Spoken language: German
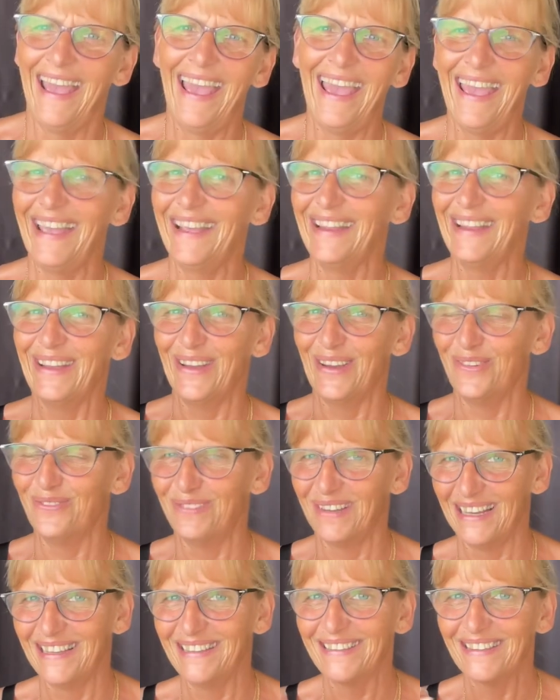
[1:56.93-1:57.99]
Henker
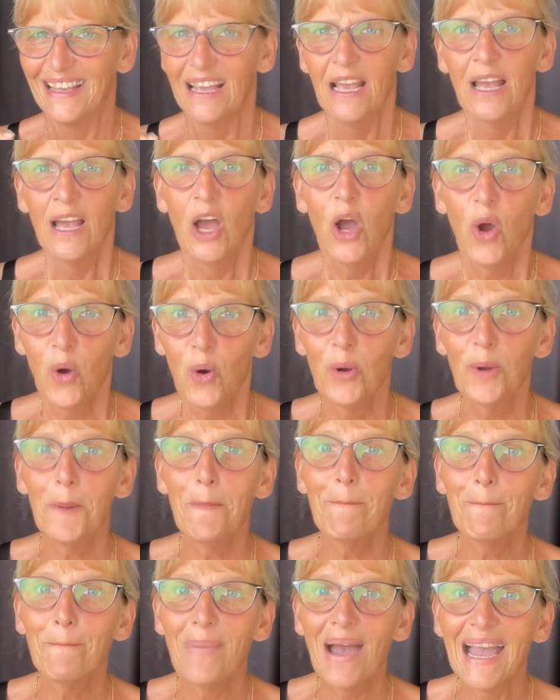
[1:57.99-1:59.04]
was.
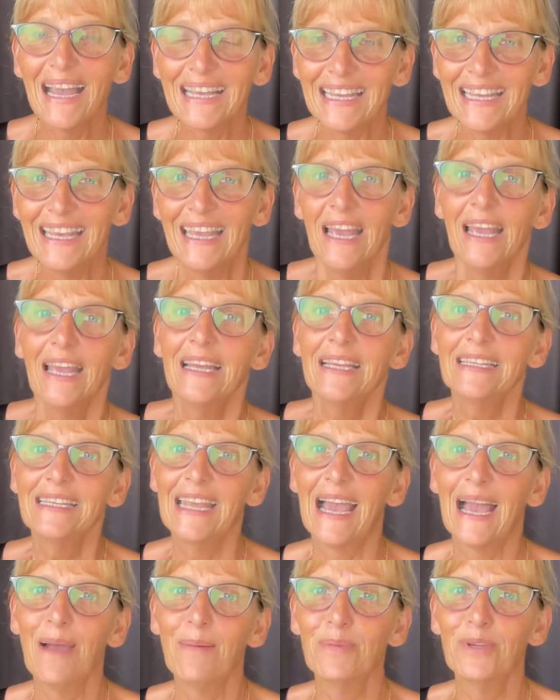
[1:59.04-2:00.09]
Und Maggi,
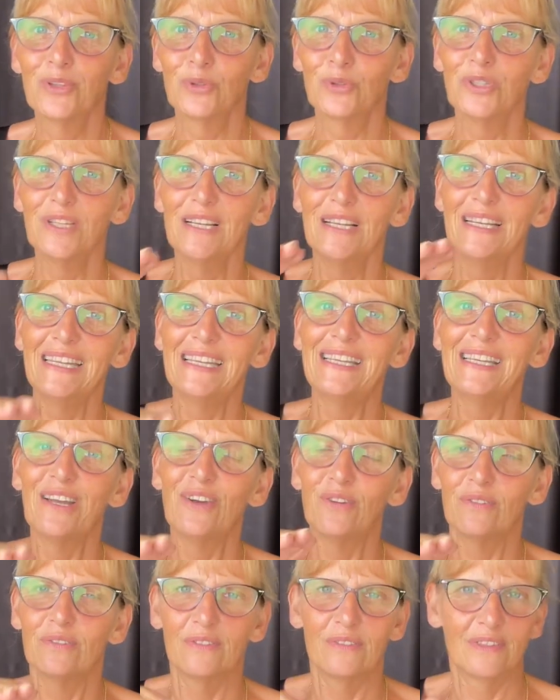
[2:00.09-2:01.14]
die haben mir so eine
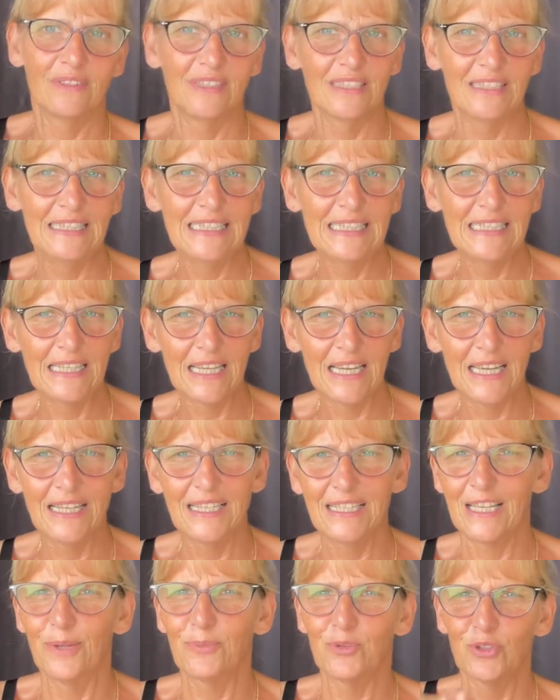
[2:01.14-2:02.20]
Liter, eine Liter?
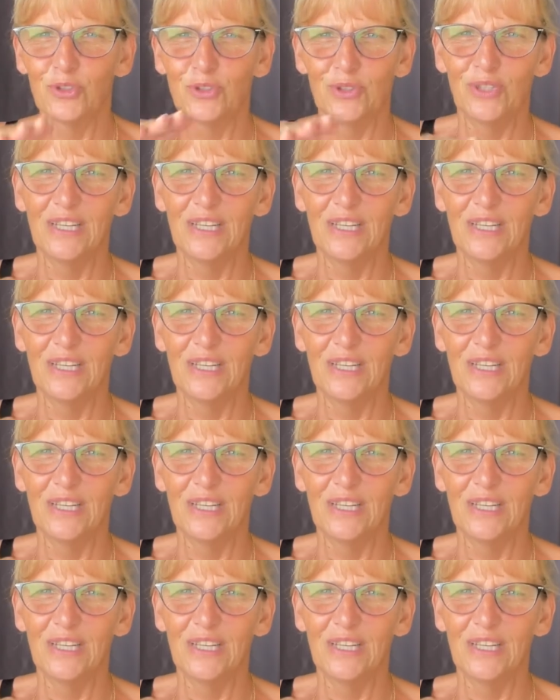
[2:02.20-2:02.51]
Ich glaube schon so eine